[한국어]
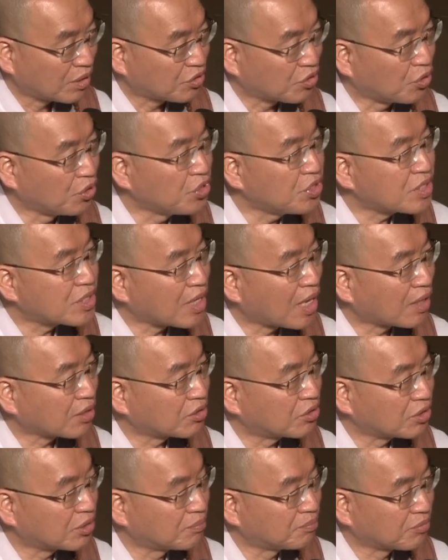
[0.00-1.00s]
더 이상
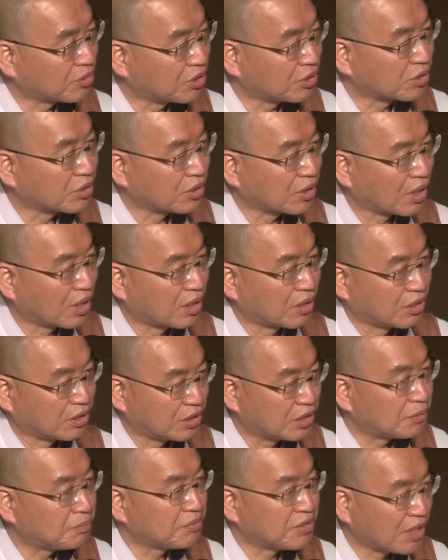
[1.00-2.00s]
지금 걱정하는 건
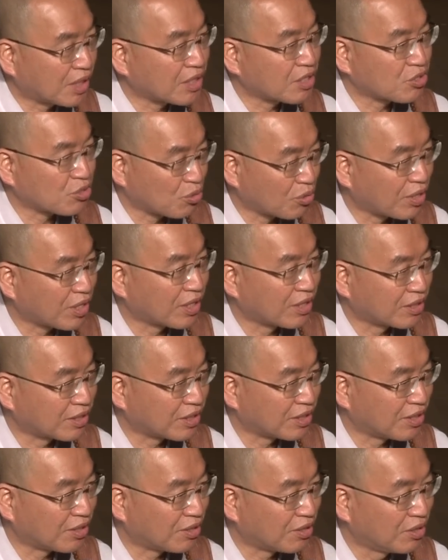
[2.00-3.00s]
집착에 속하는
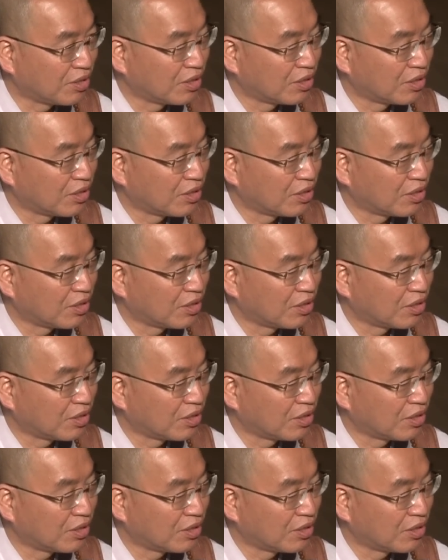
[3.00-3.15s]
거예요.